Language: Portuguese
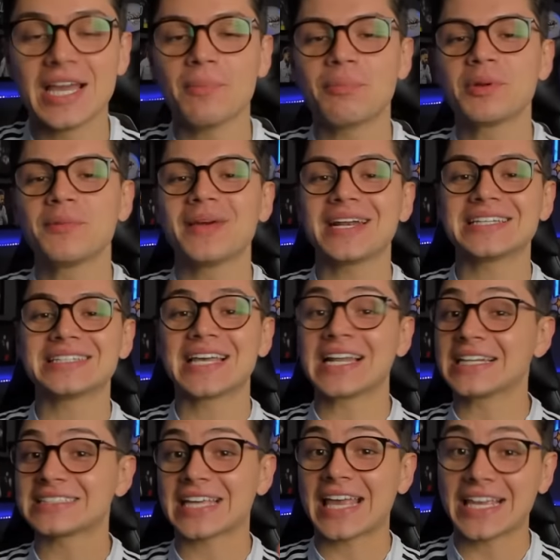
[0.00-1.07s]
E a primeira
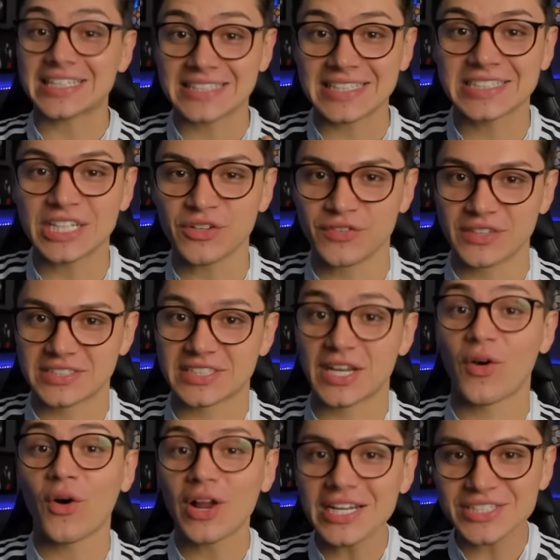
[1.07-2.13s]
delas é essa
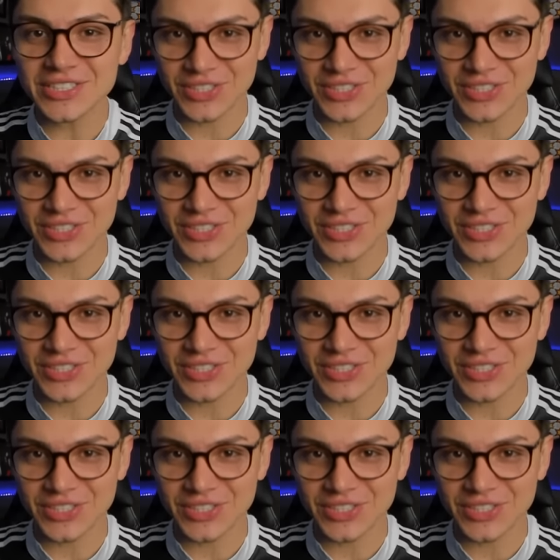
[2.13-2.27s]
entrevista. Olha